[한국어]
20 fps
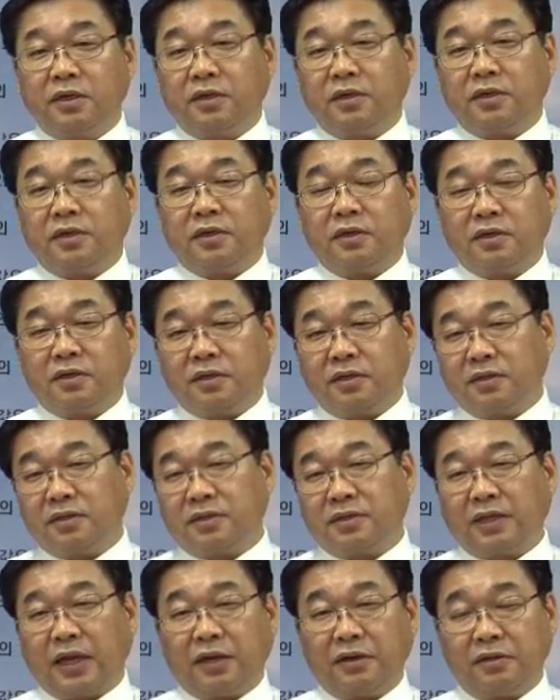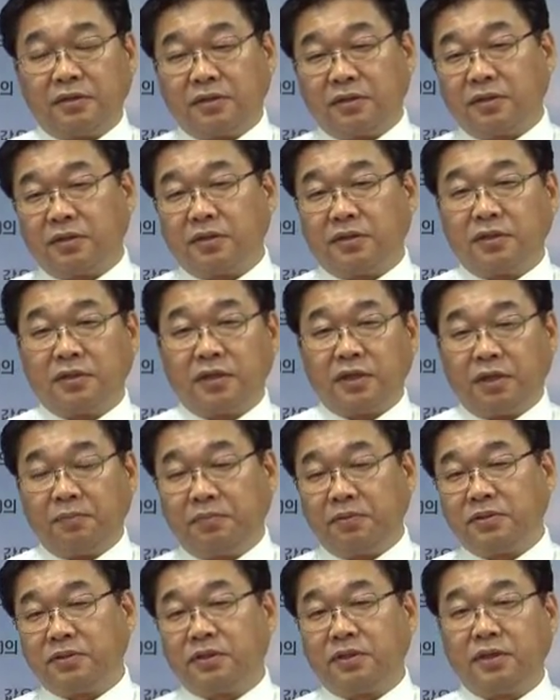어 다른
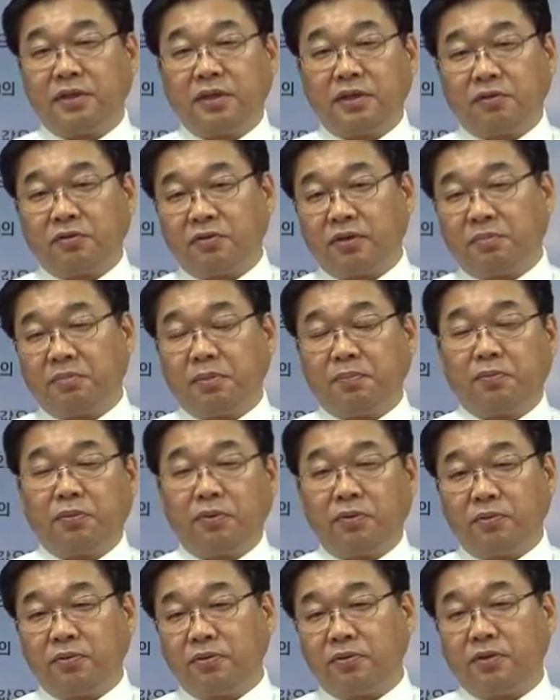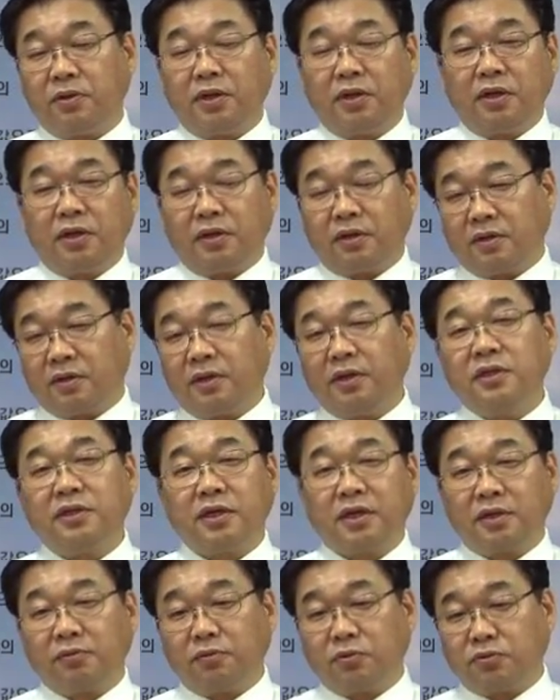MP3 또는 MP4는 거의
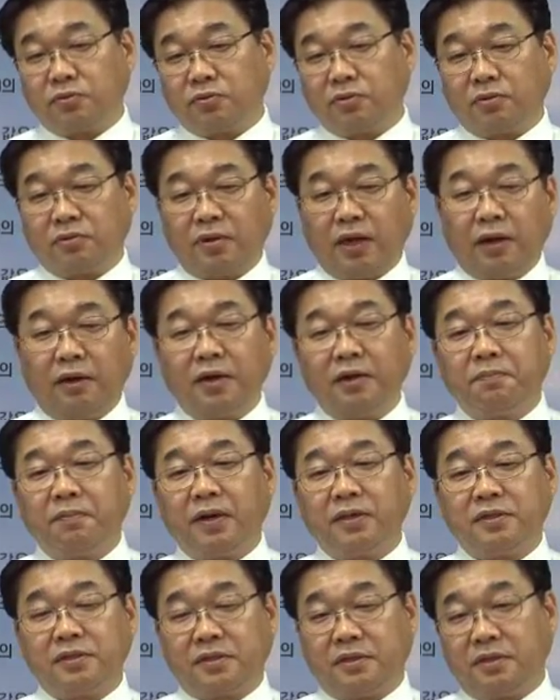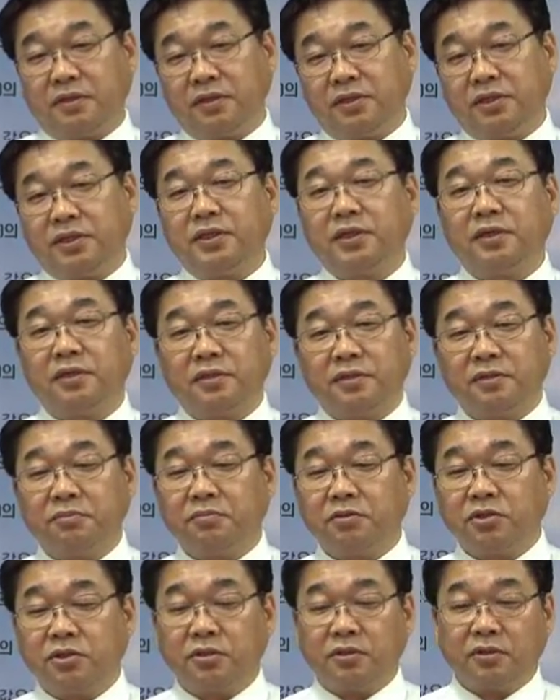찾아볼 수 있고 아이팟이 거의 시장을
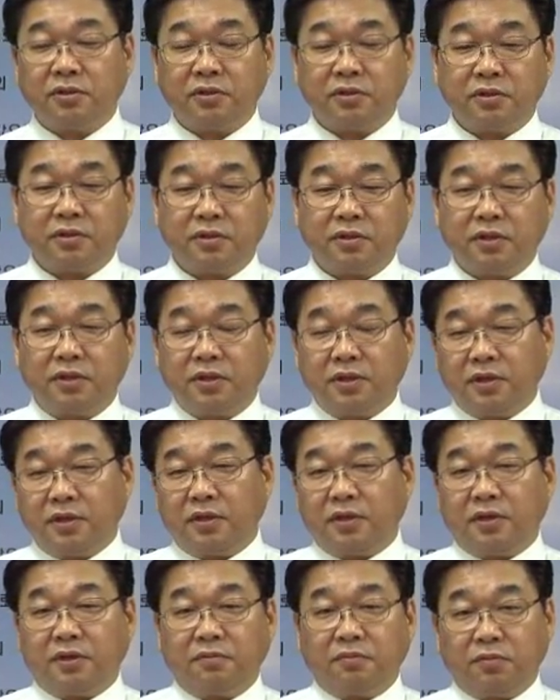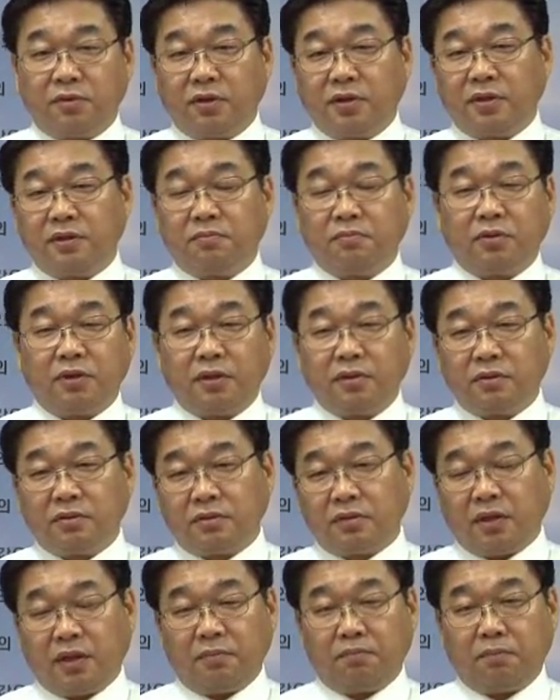뭐 한 뭐한 뭐 한,
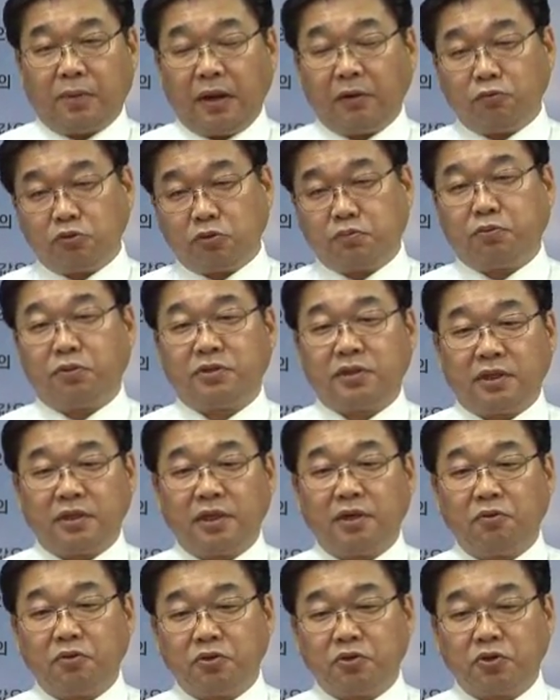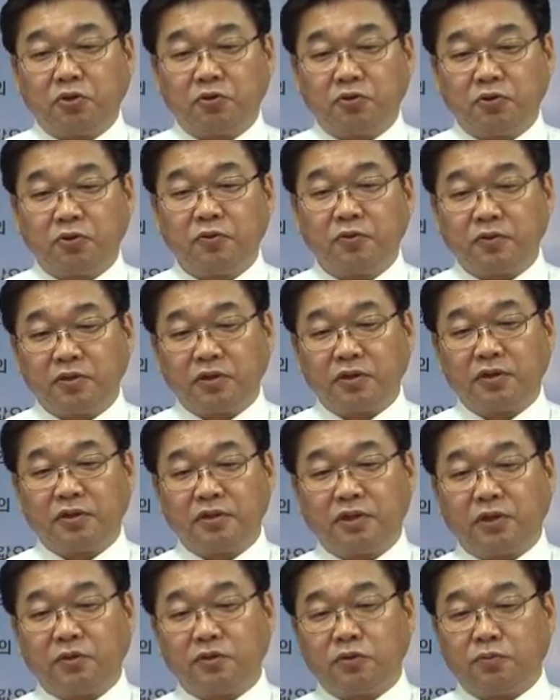8, 뭐 90% 차지하고 있죠, 그죠?
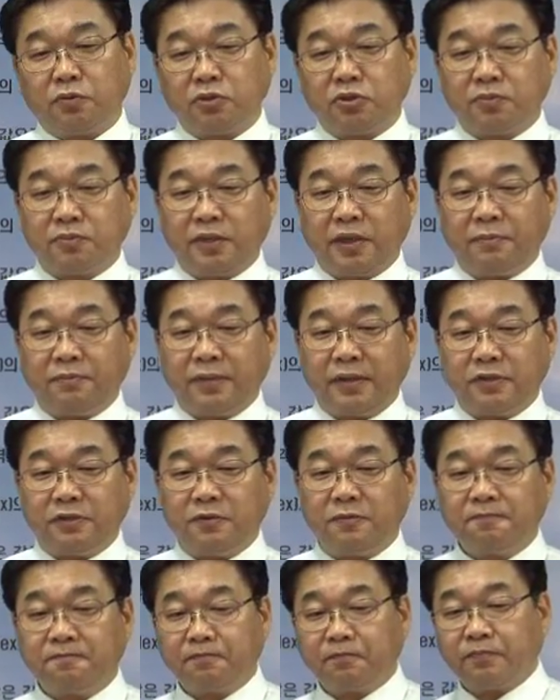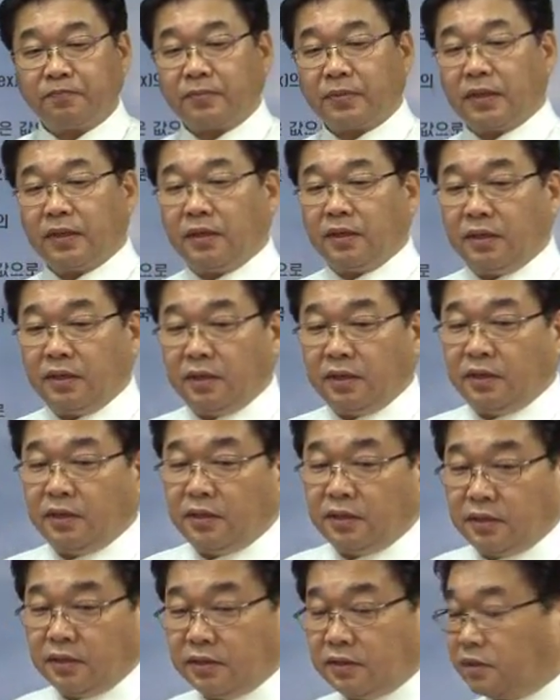그런 차원에서 보시면 됩니다, 죠.
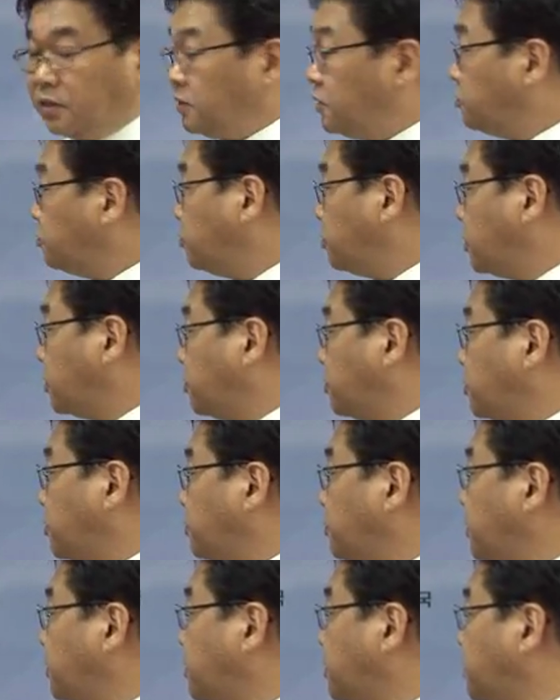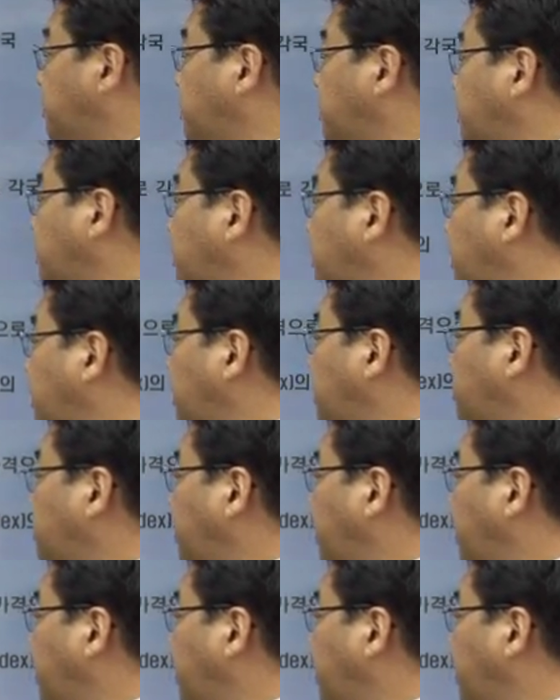자, 영국 이코노미스트가